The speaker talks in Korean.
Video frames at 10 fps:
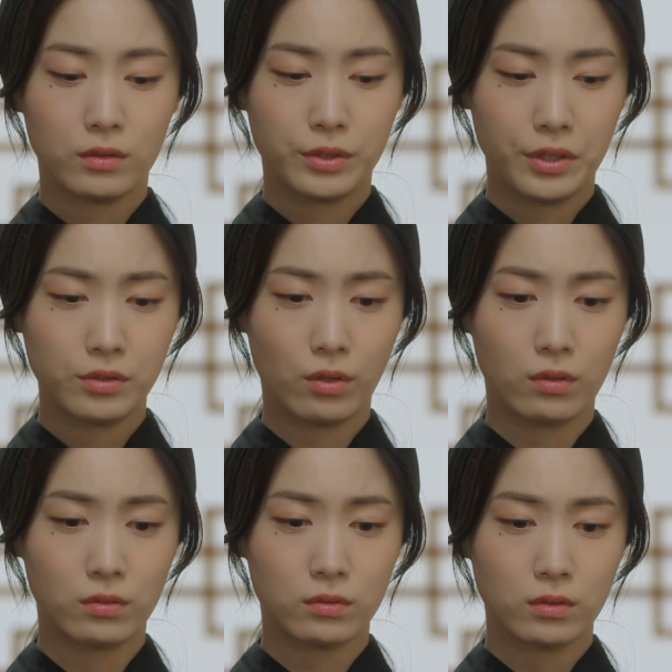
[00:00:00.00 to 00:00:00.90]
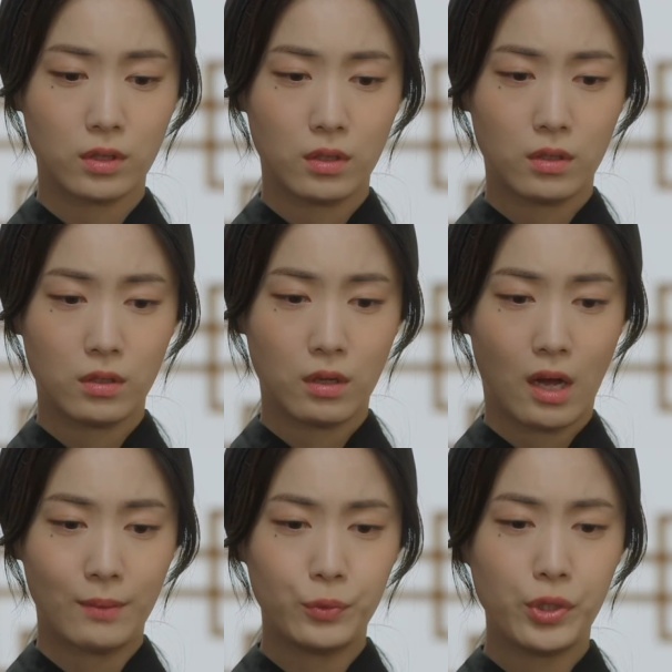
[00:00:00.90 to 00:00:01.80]
그래서
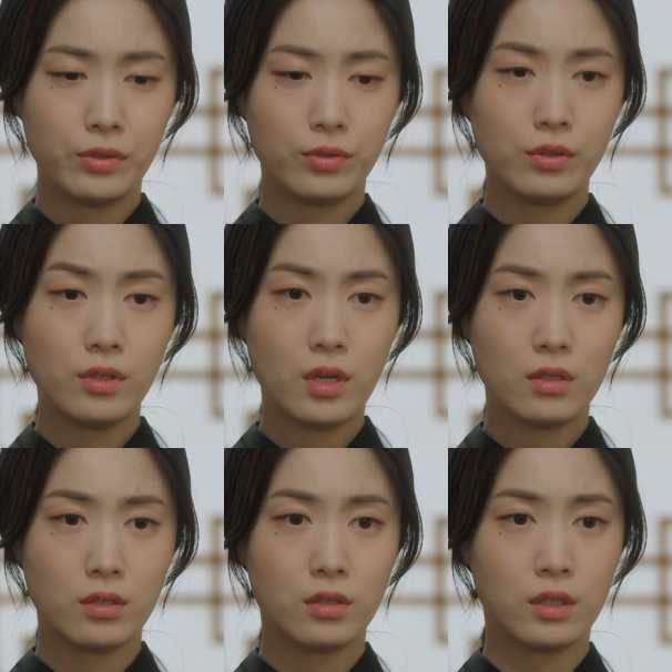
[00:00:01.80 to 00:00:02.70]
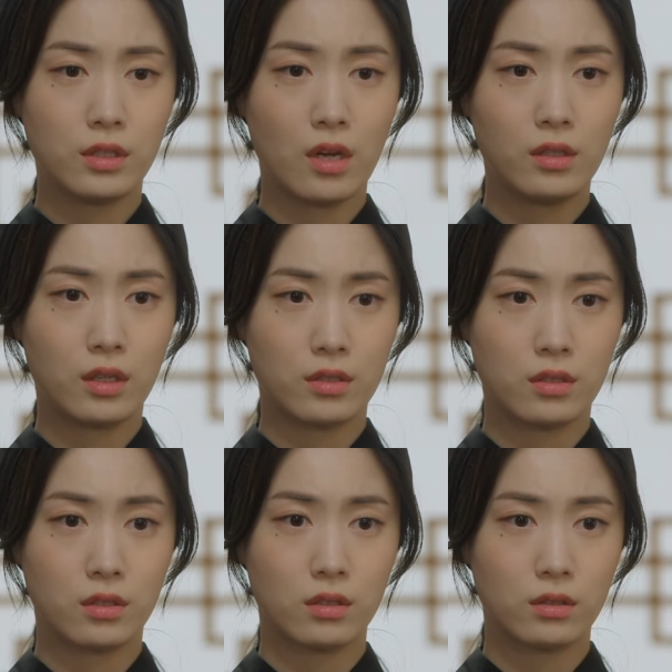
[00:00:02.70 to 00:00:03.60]
암투에서 승리하시는
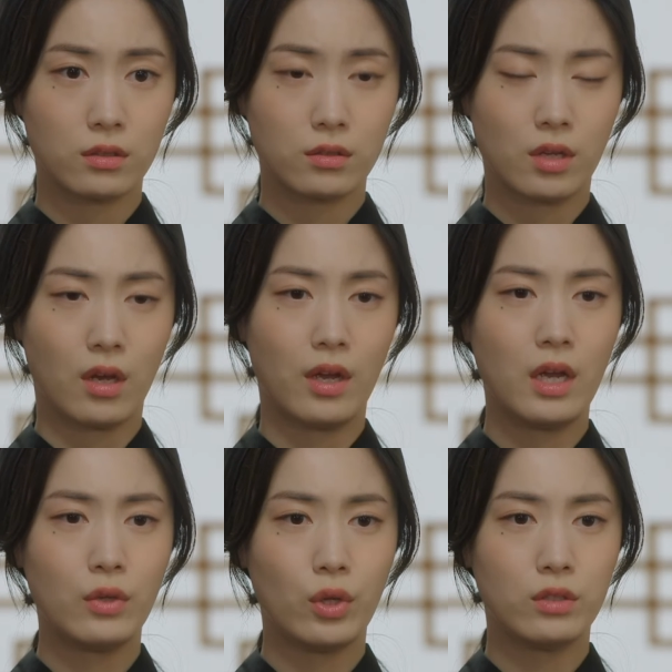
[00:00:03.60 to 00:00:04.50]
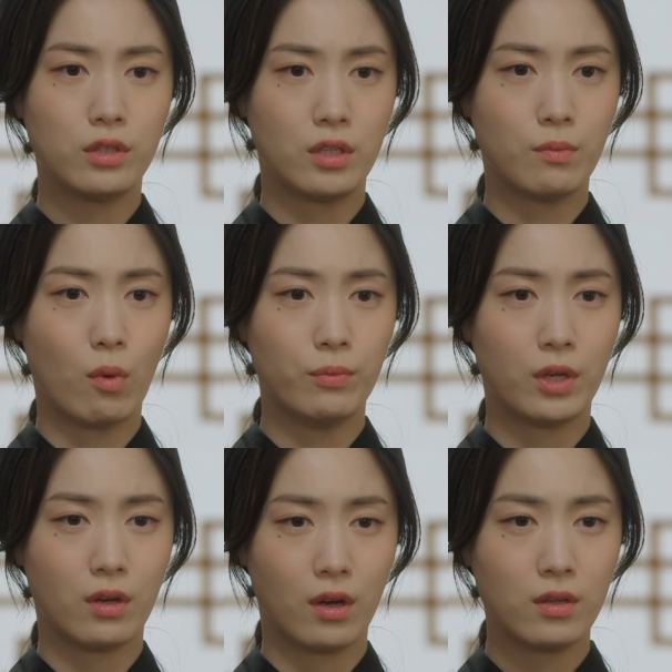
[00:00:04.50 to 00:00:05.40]
그날까지 제가 해야 되는 일은
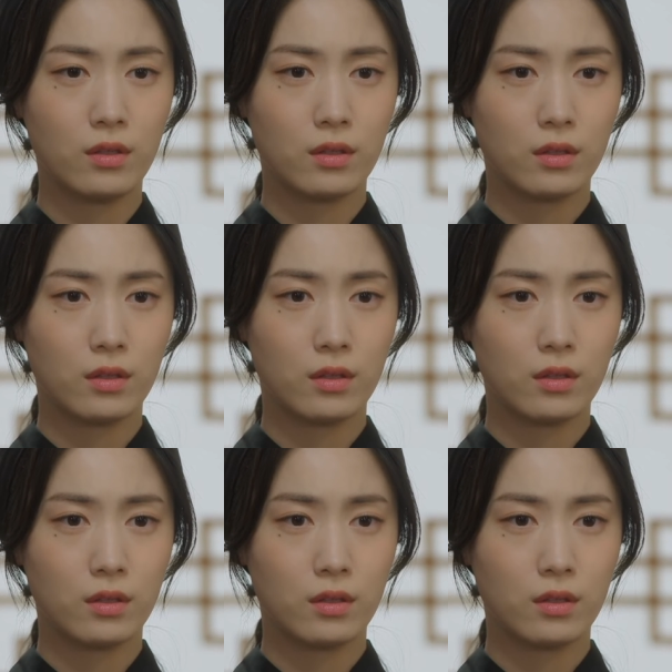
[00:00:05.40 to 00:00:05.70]
뭡니까?